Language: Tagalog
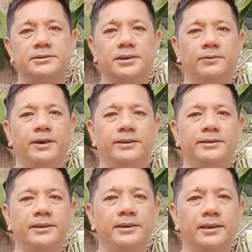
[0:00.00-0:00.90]
sa
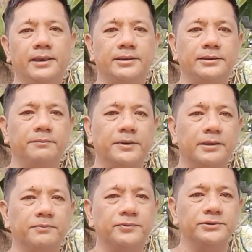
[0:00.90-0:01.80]
YT, eh andyan pa
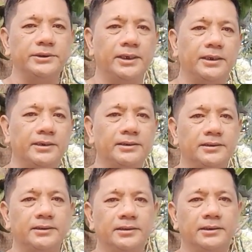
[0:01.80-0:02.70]
rin po siya.
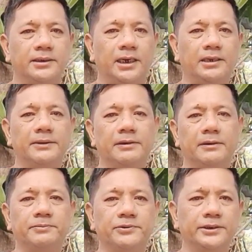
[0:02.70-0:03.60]
Alam
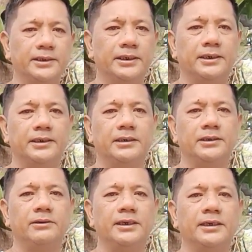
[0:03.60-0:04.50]
naman po niya na
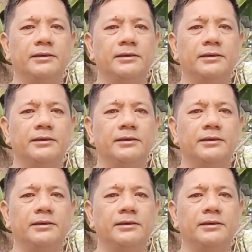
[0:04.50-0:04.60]
ano lang